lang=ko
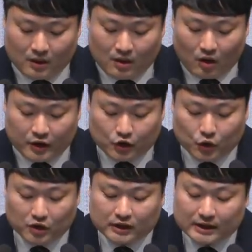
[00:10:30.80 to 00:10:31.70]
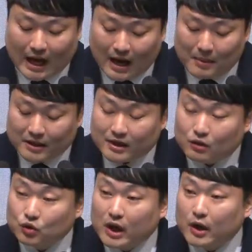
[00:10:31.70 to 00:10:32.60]
어린 소녀는 나하만
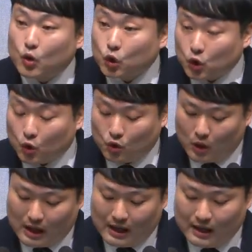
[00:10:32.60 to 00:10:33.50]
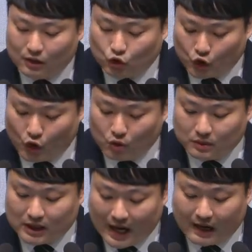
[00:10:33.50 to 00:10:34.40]
장군의 고통과
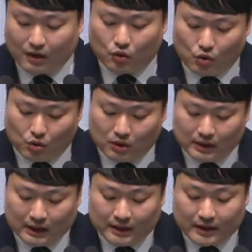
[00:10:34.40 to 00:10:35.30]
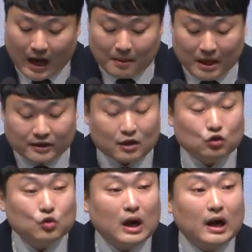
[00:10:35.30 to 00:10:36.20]
두려움을 알았고 나하만
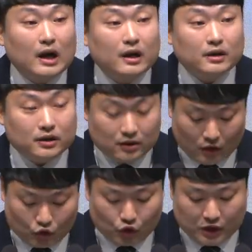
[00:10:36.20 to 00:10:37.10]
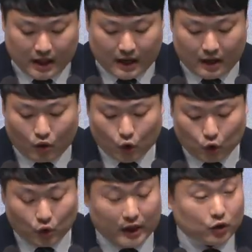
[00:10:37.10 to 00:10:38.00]
장군과 여주인의
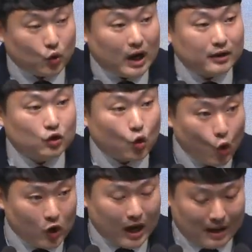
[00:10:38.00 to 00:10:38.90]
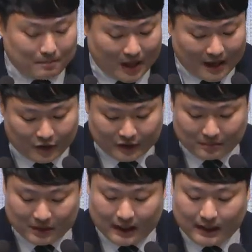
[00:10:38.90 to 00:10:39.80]
고통에 또한
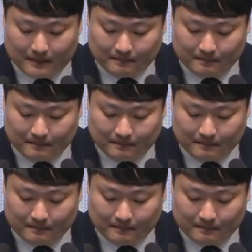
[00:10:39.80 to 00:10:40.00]
공감하였습니다.